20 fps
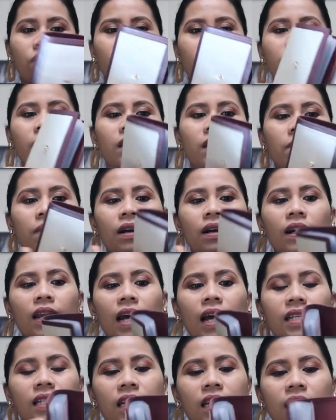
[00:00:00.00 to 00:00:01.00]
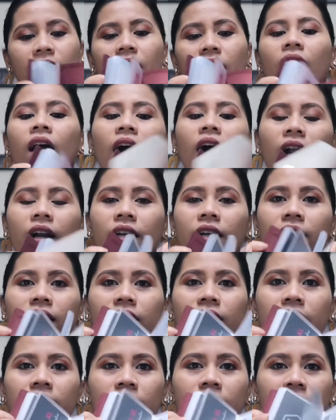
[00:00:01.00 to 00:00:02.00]
Iba't ibang klase ng card.
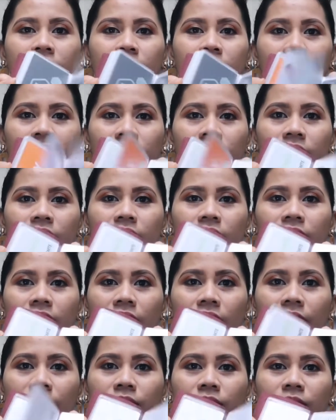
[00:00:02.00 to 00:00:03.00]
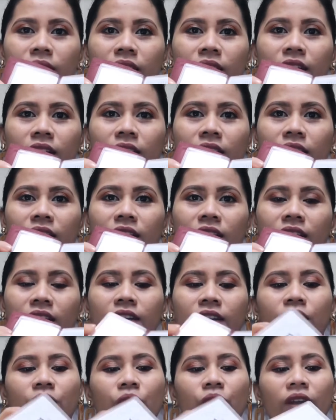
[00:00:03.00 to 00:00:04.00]
Yan, mga
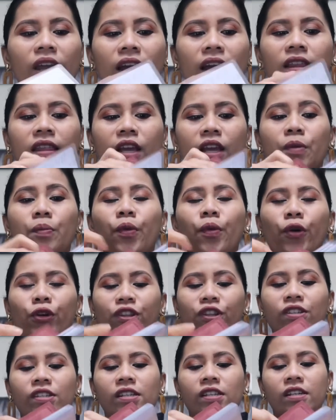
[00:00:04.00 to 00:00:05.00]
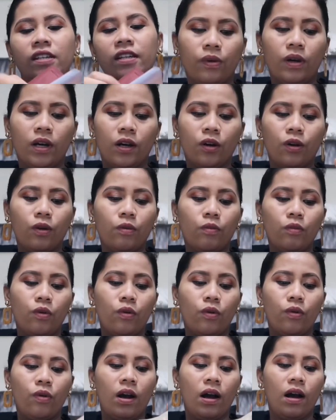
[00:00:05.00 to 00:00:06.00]
collecting points. Uh,
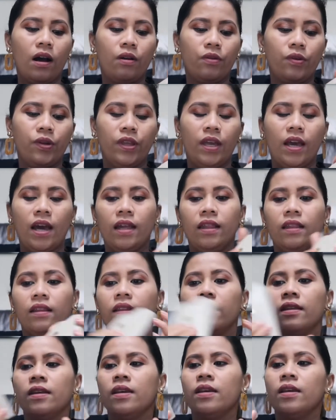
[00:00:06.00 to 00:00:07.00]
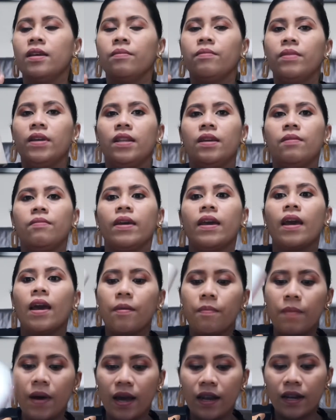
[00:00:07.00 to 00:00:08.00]
kumukuha ako niyan.
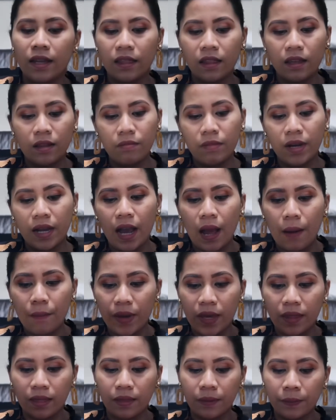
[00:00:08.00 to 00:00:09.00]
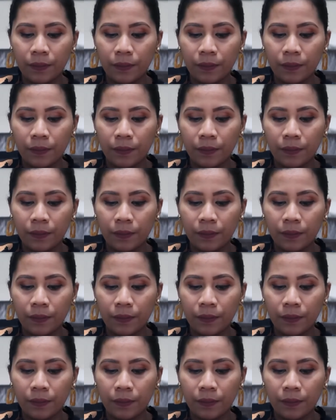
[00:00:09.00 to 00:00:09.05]
Binibigay para din magamit.